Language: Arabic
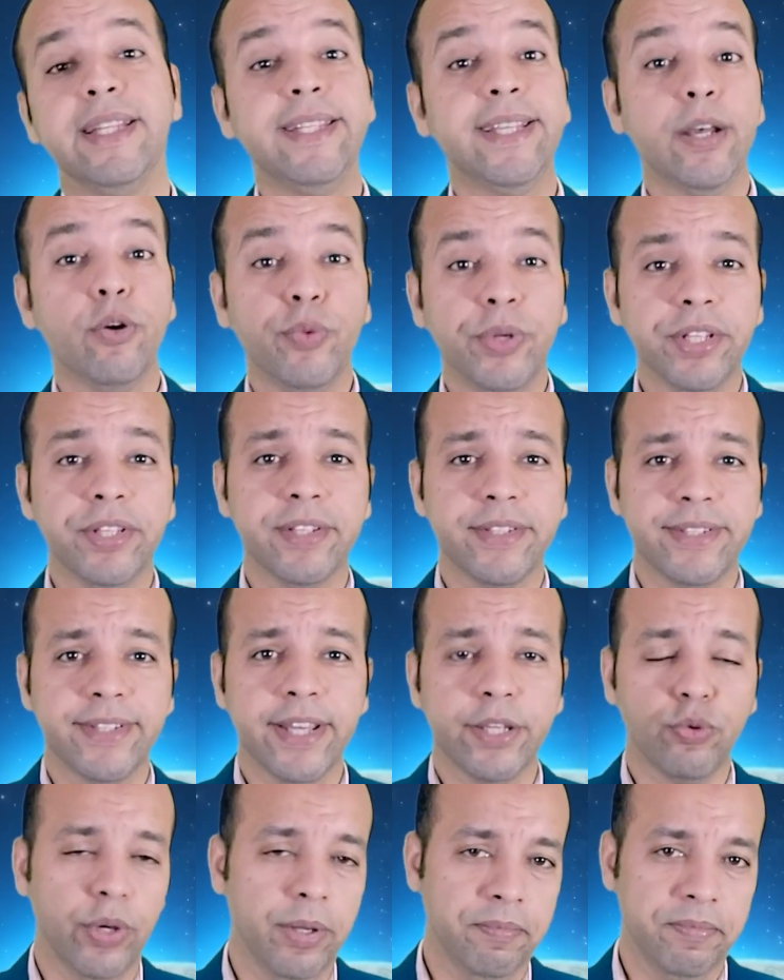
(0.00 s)
اتكونت
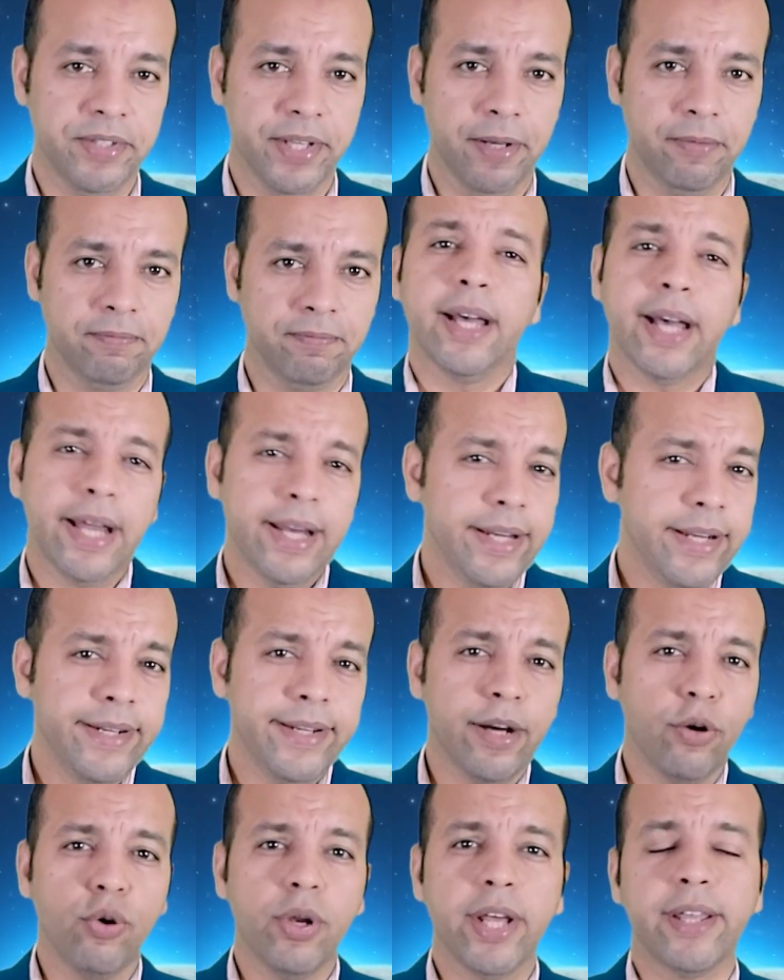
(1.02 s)
إزاي وإمتى
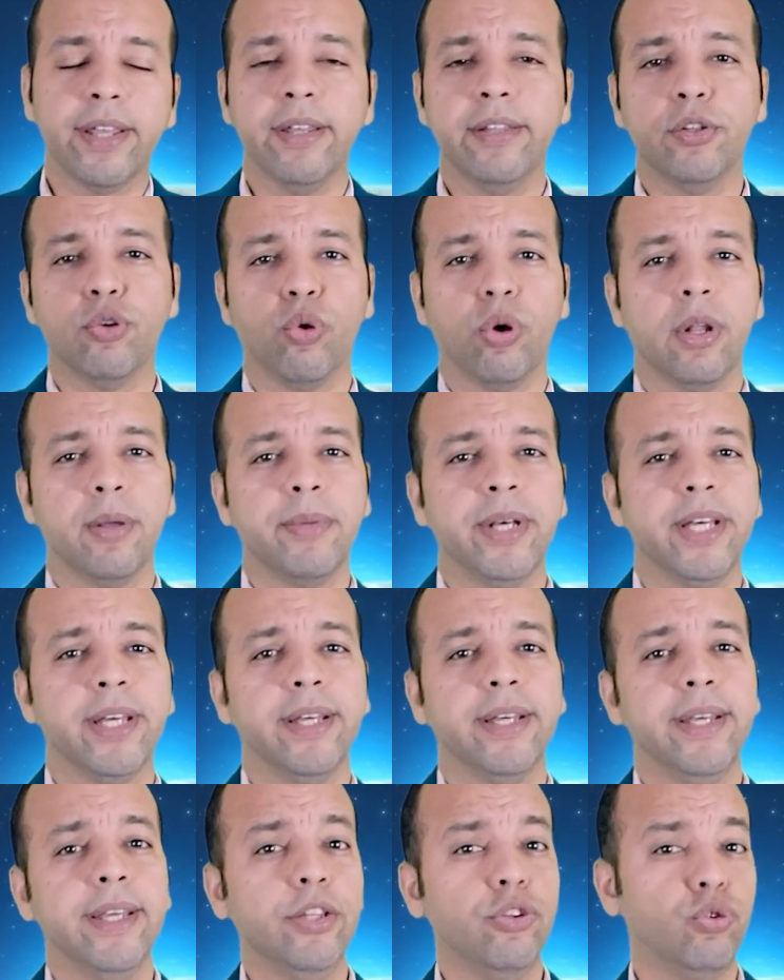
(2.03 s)
خليني أقول لك إن
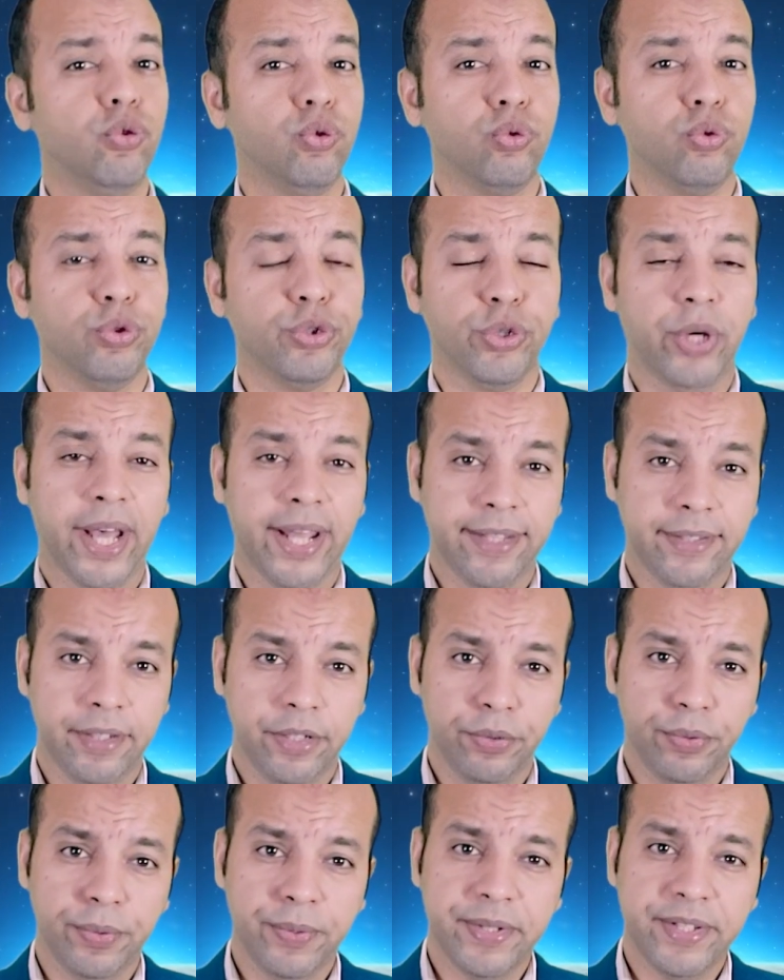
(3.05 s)
العلماء قدروا
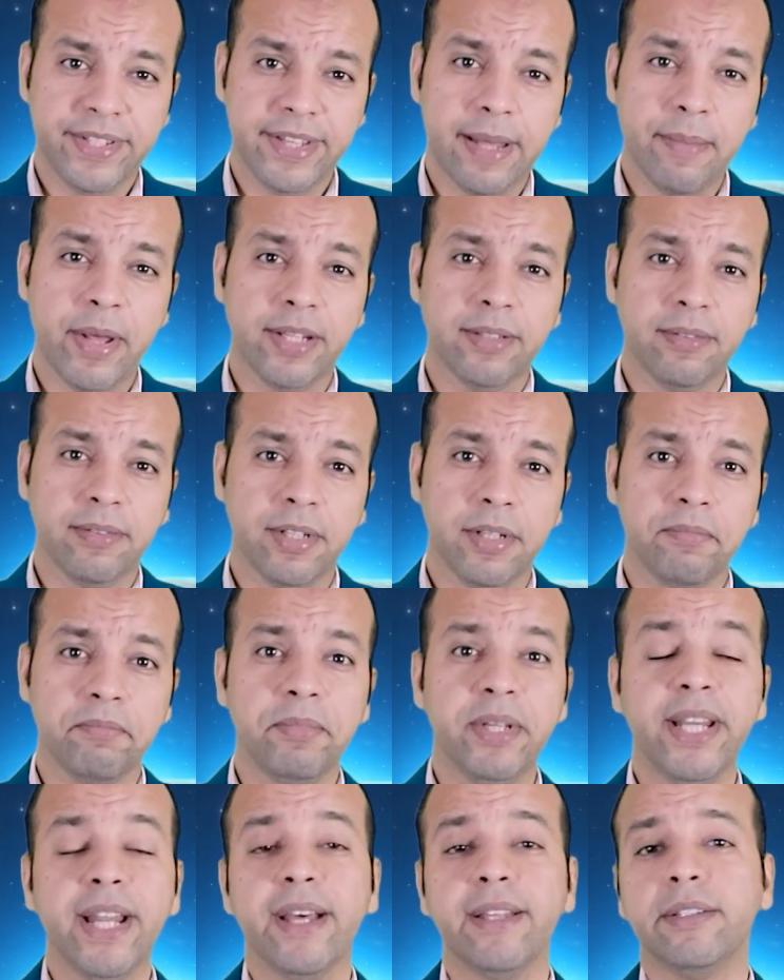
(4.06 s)
يحددوا زمن
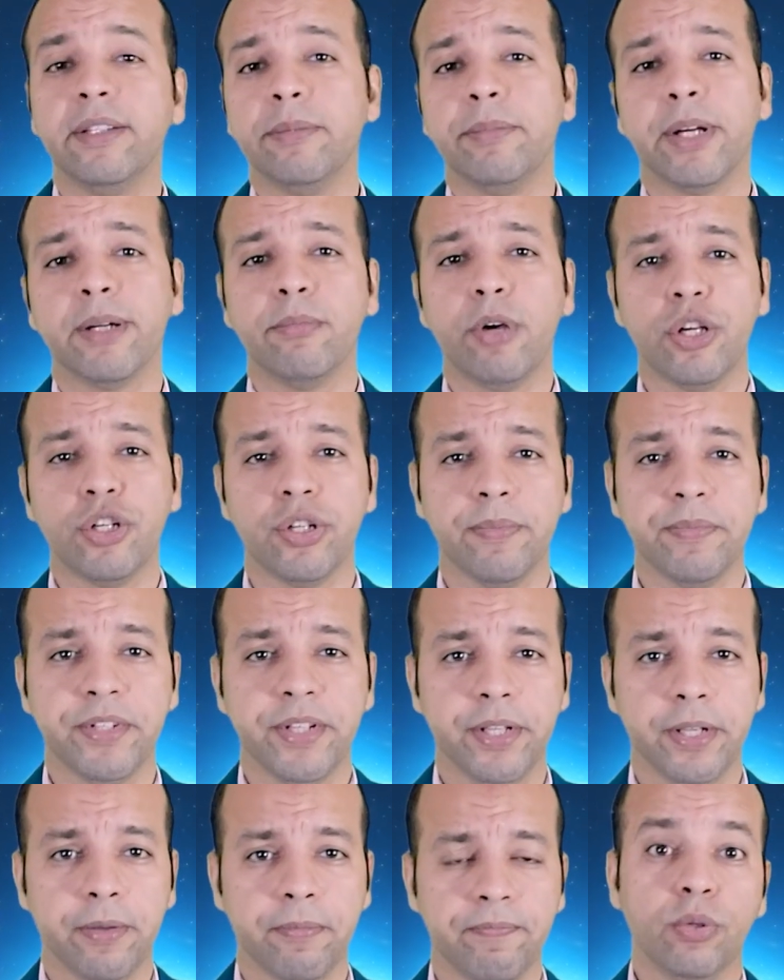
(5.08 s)
ميلاد المجموعة
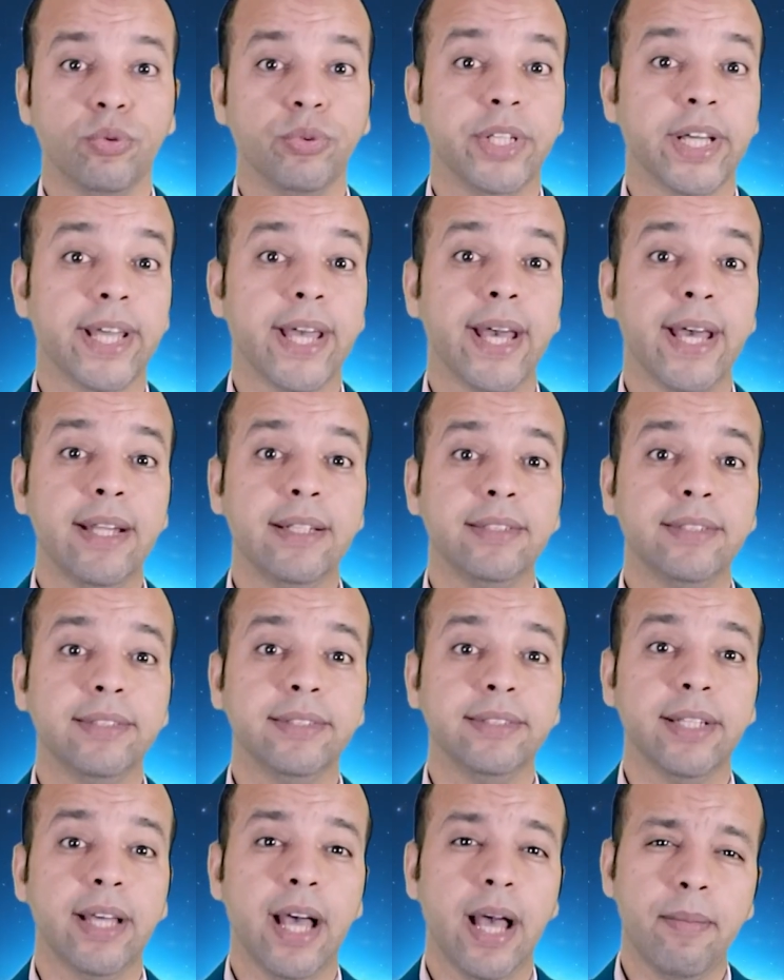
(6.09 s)
الشمسية وده
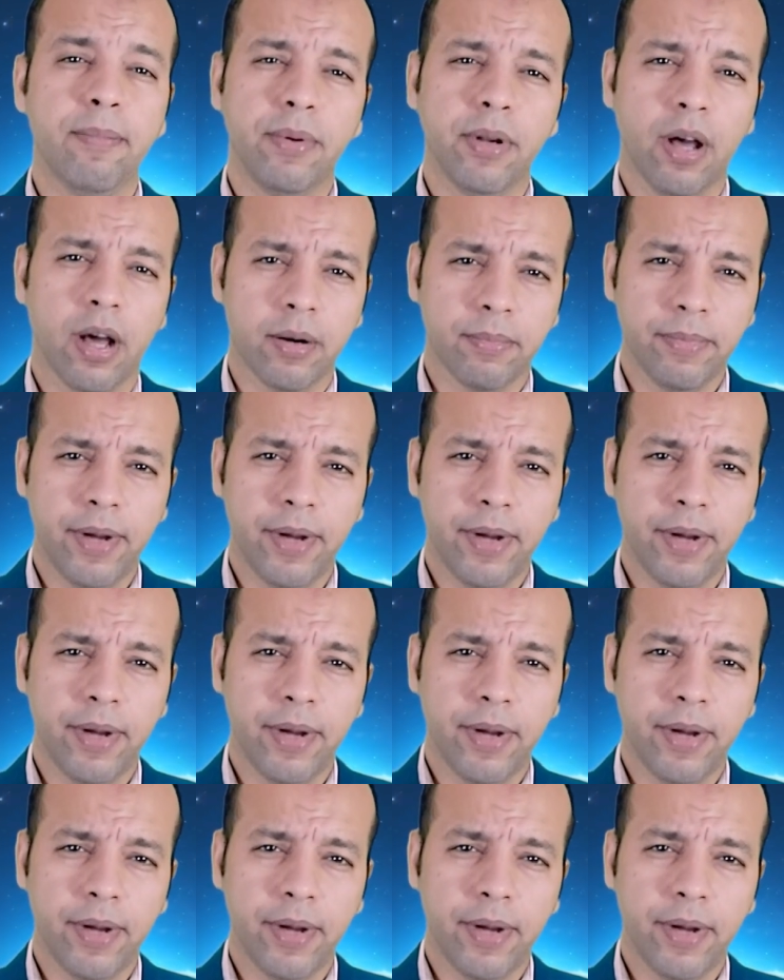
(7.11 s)
كان قبل